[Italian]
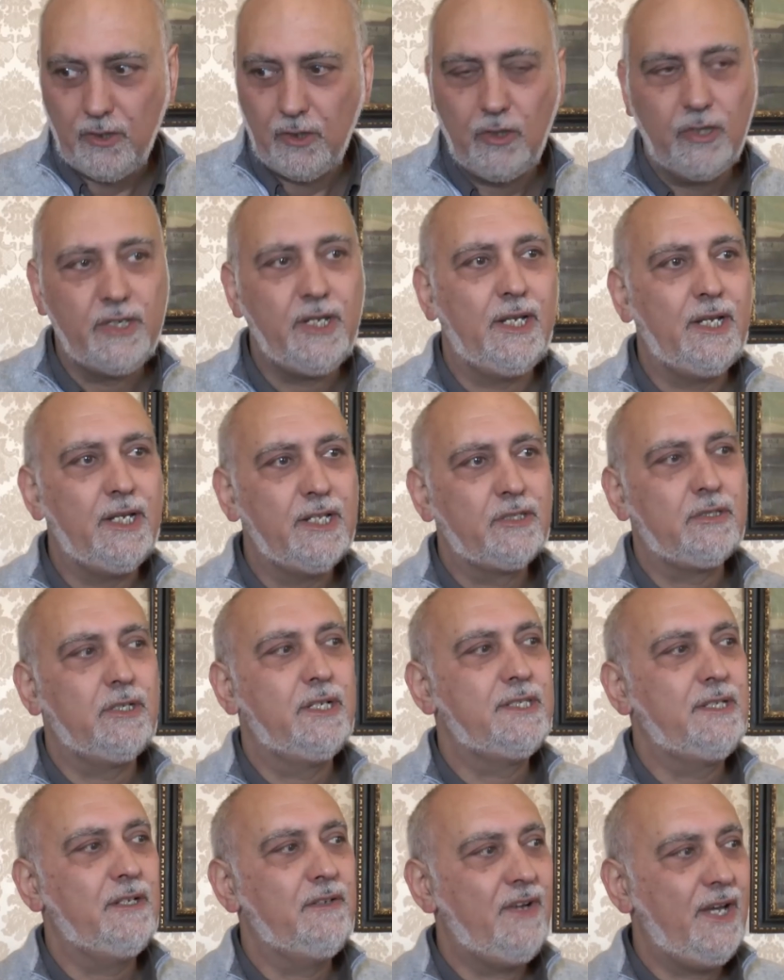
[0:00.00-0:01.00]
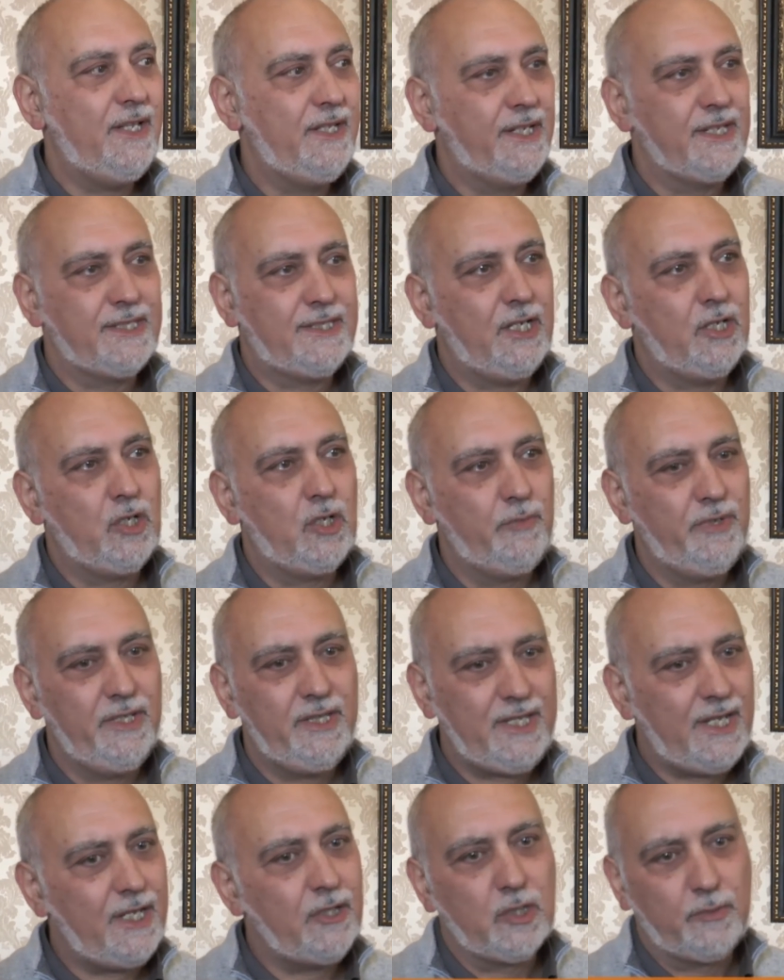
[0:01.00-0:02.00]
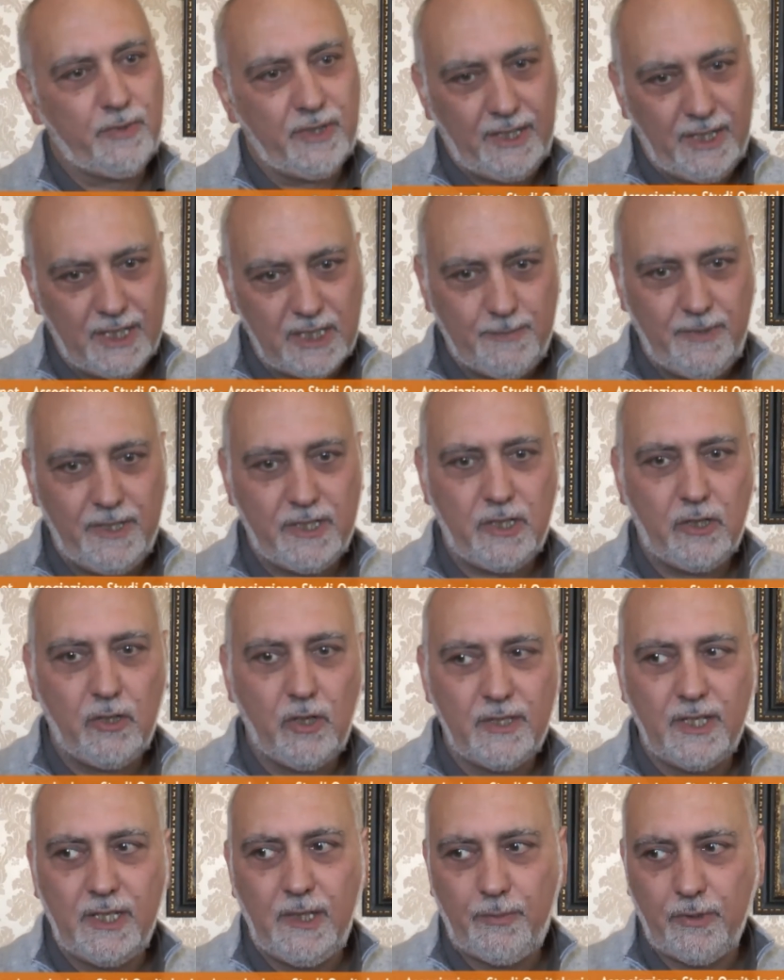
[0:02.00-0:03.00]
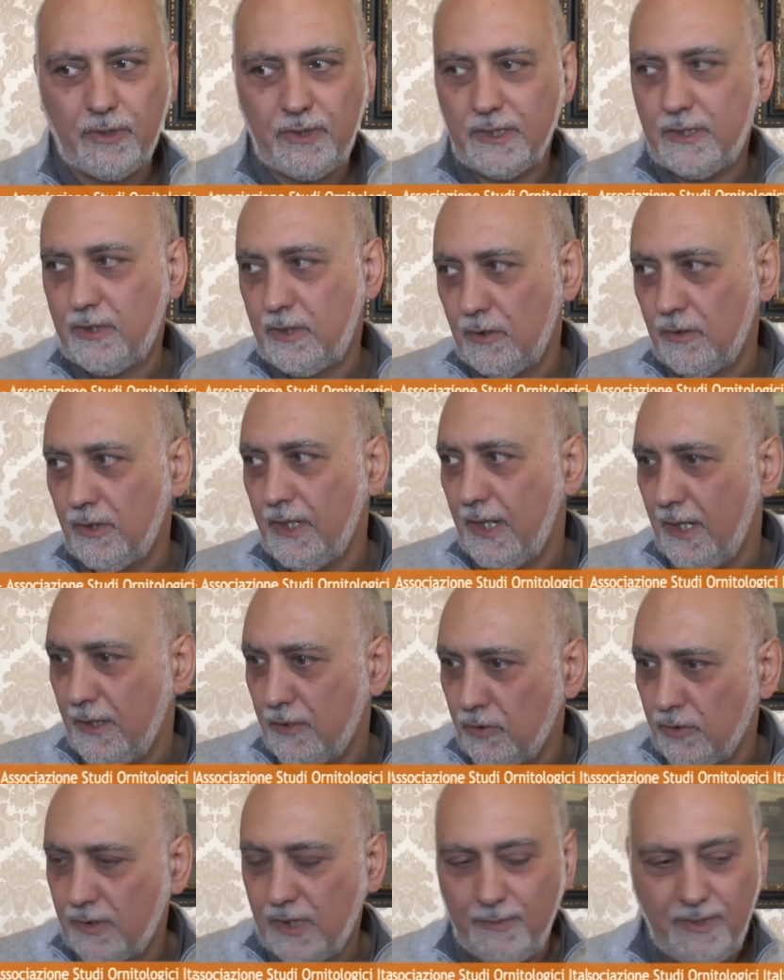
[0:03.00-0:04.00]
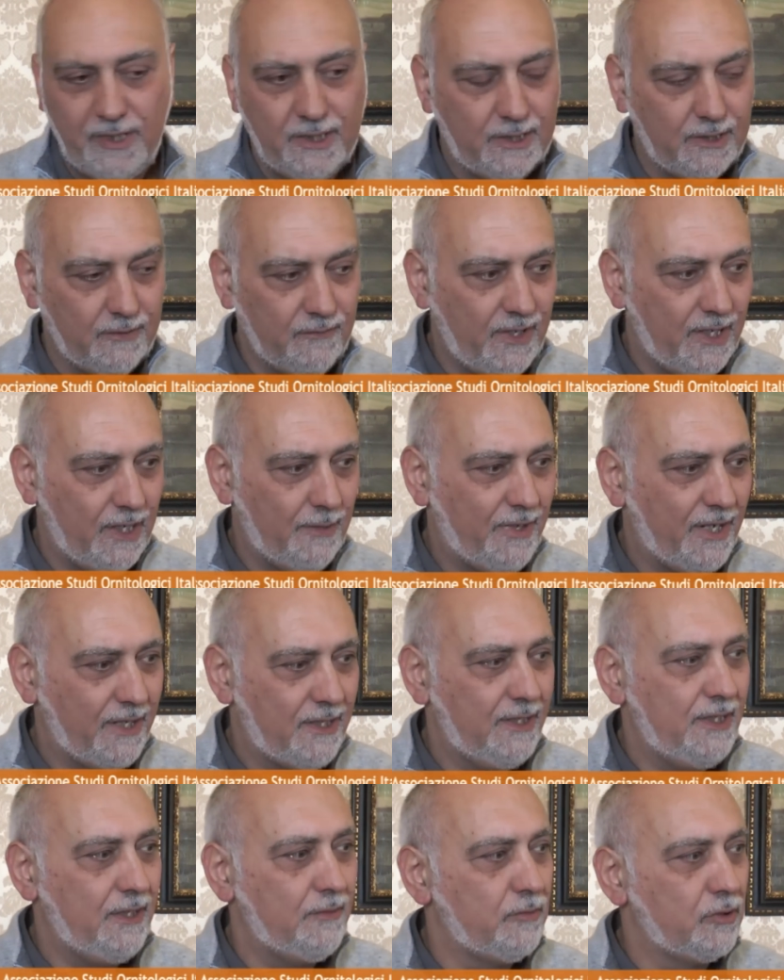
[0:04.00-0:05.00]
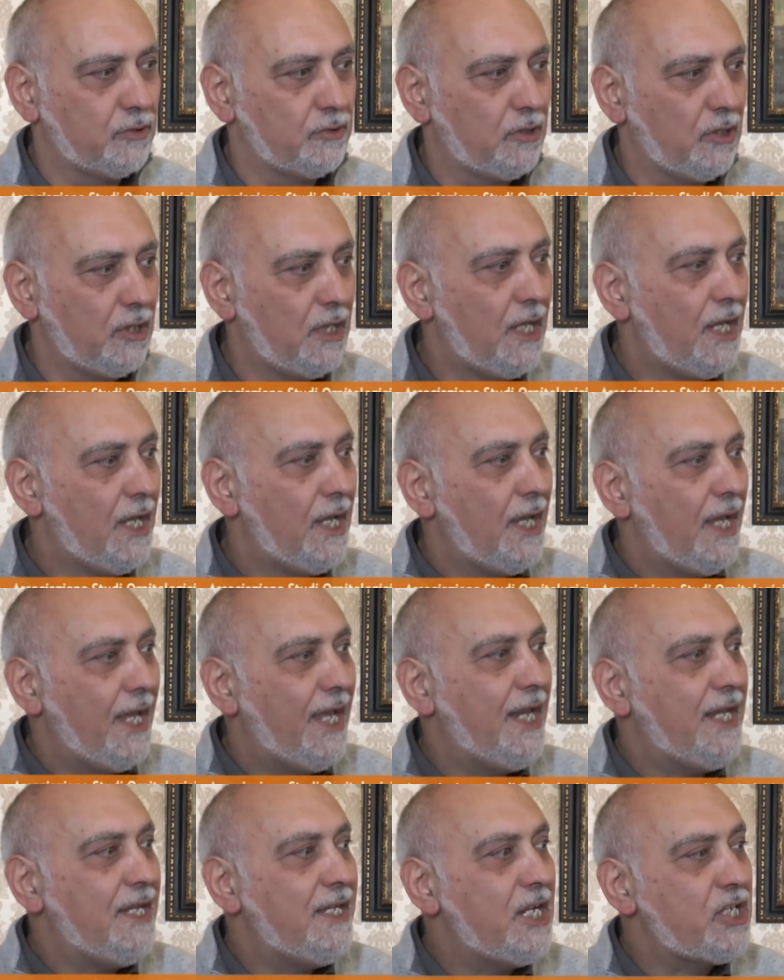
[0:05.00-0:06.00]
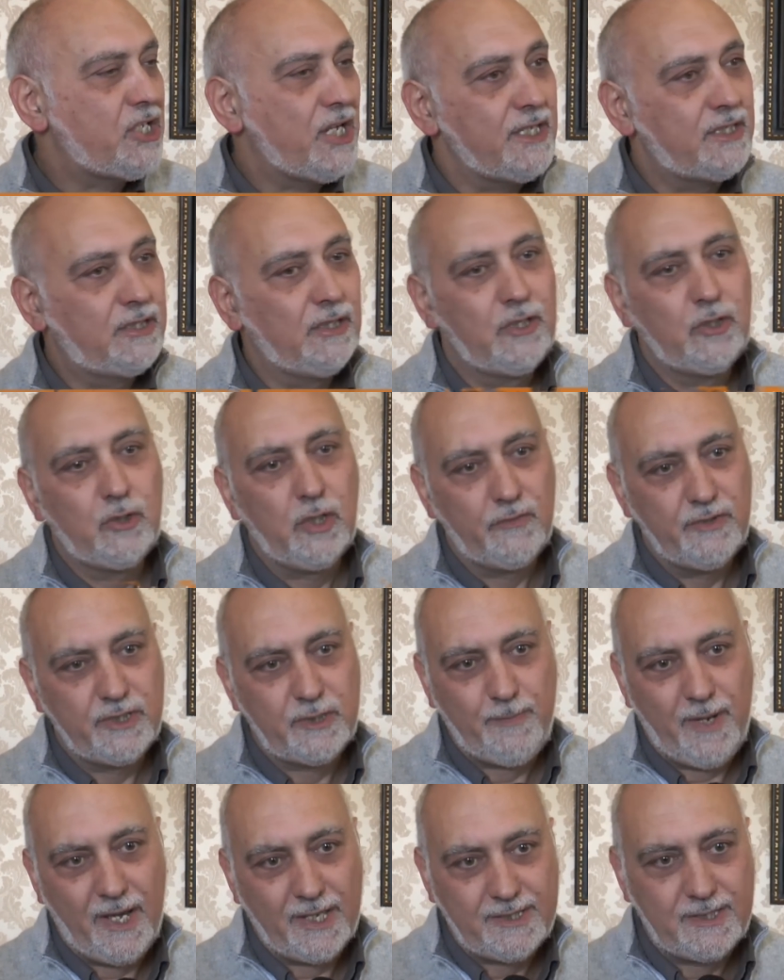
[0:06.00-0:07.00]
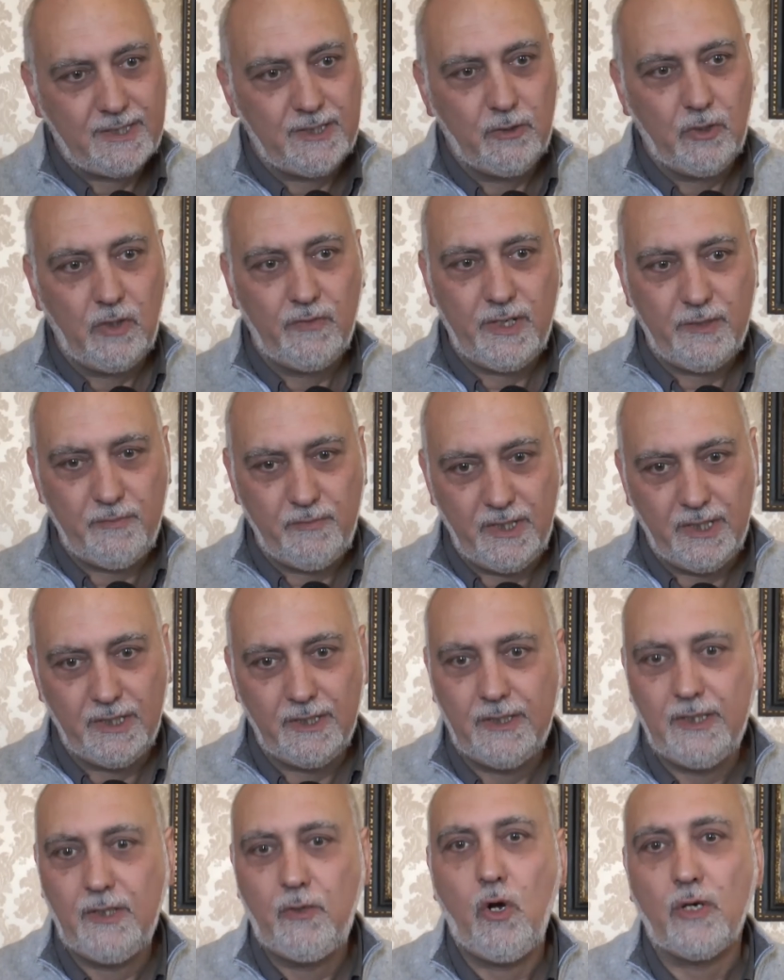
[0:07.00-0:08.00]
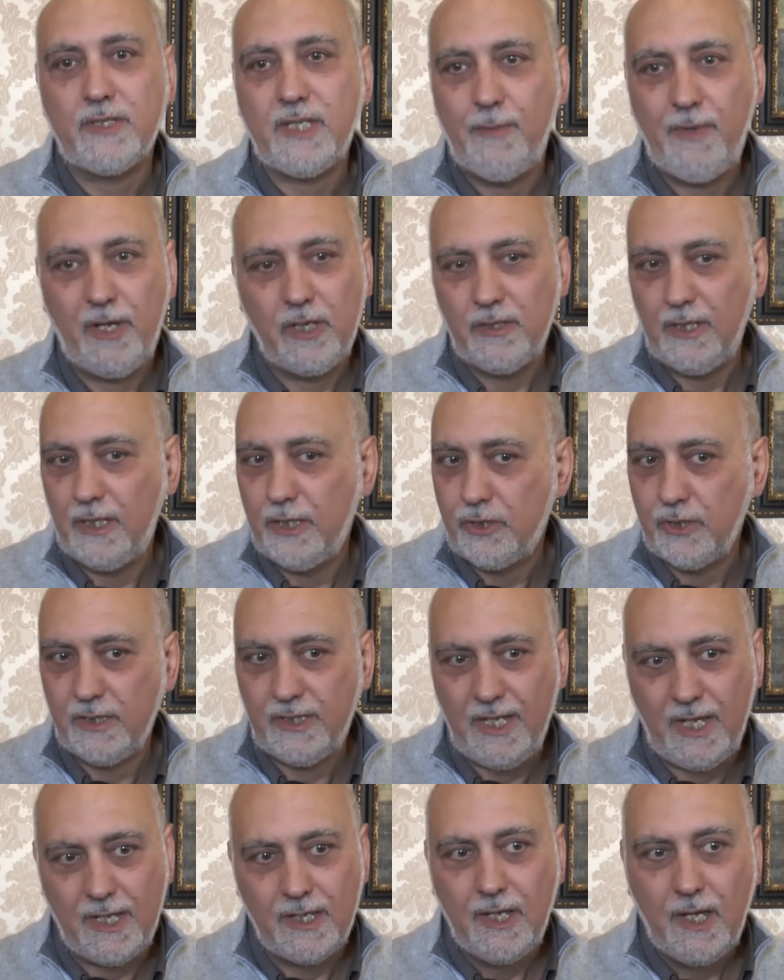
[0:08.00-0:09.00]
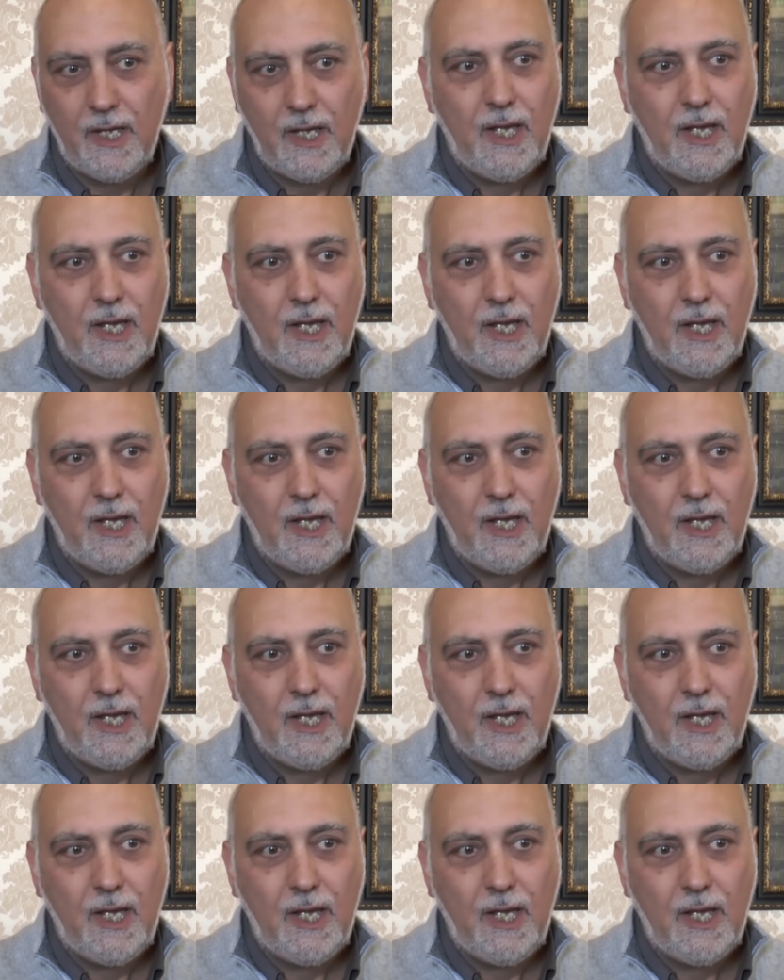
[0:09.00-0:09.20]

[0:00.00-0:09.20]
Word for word: colonie nelle zone selvatiche stanno aumentando perché la specie gode di protezione giustamente in varie parti del mondo e necessita di nuovi spazi, nuovi ambienti. Cosa casa media delle città.